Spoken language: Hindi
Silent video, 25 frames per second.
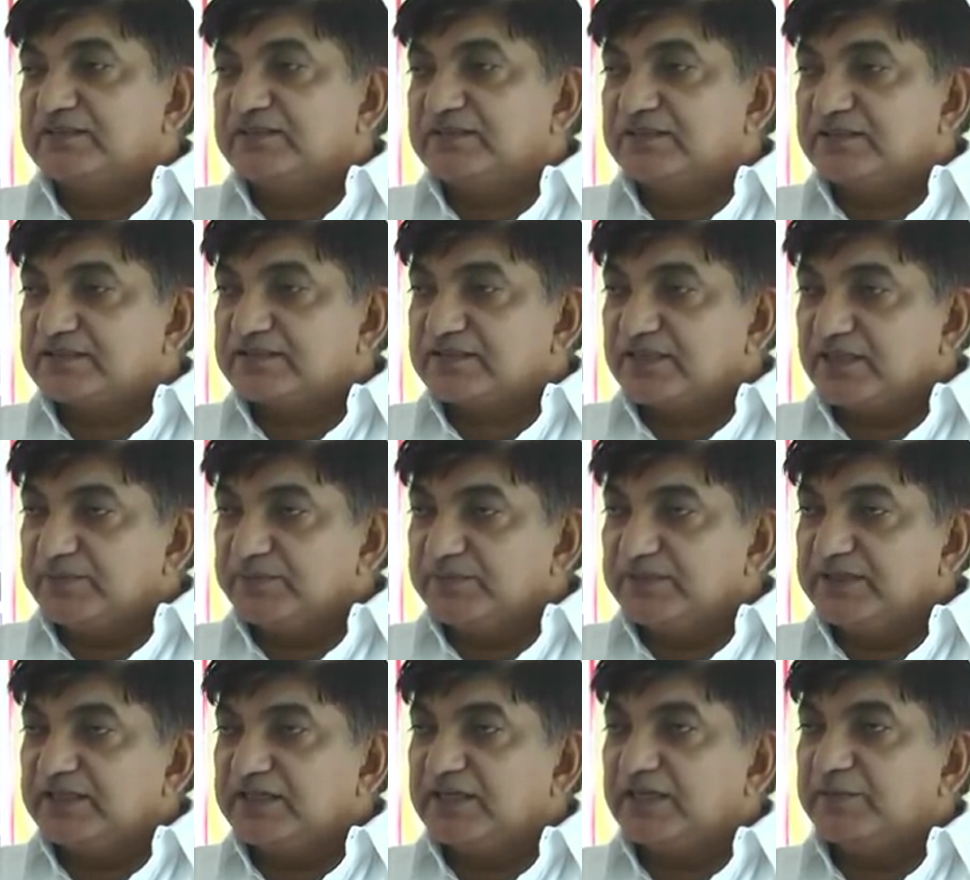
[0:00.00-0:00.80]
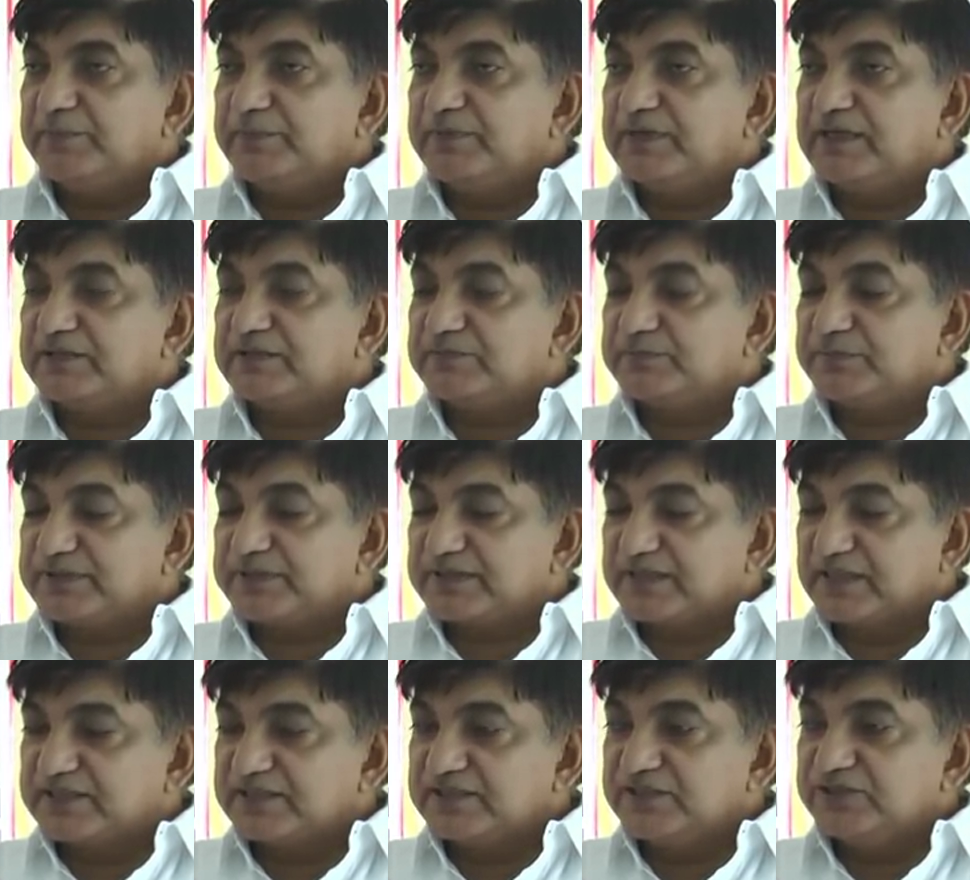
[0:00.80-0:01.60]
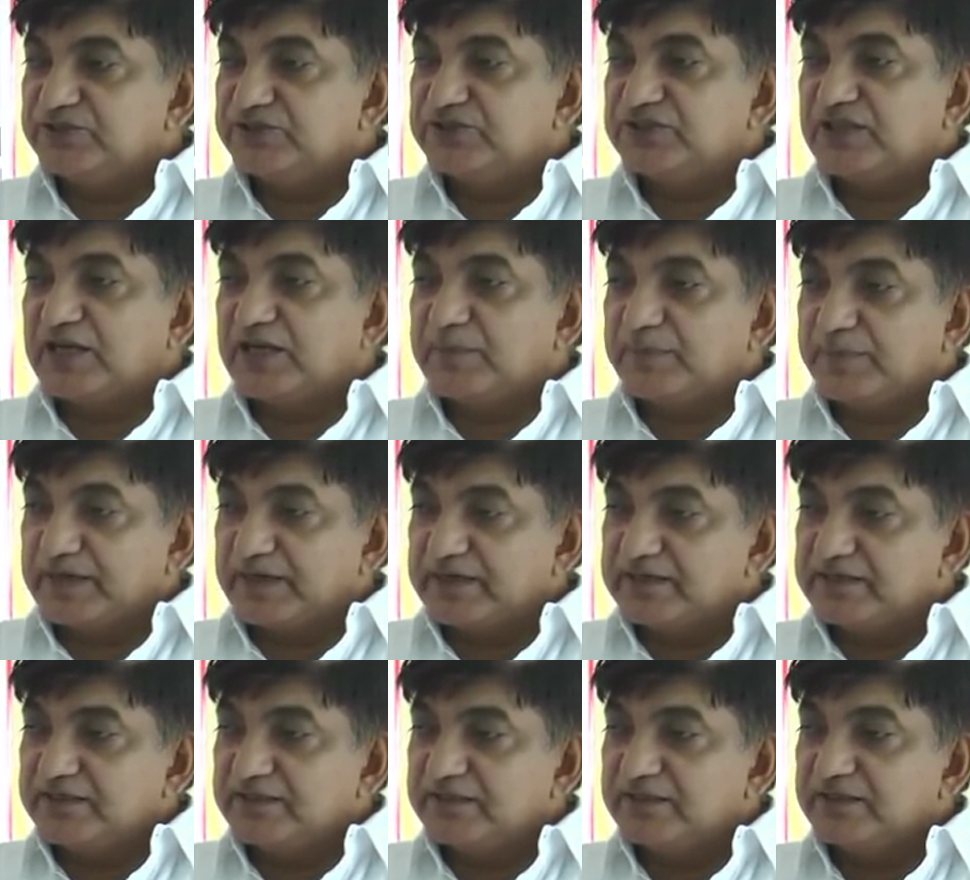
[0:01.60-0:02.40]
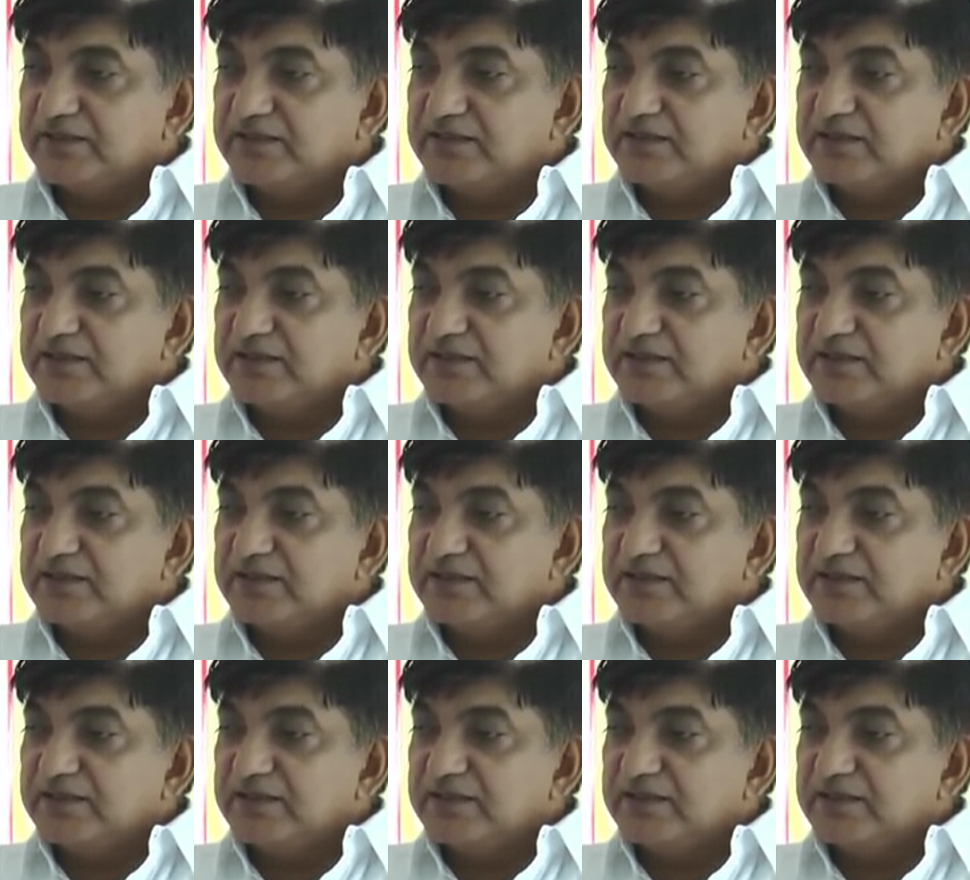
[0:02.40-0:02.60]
सिरसा में अपना प्रत्याशी जिता पाई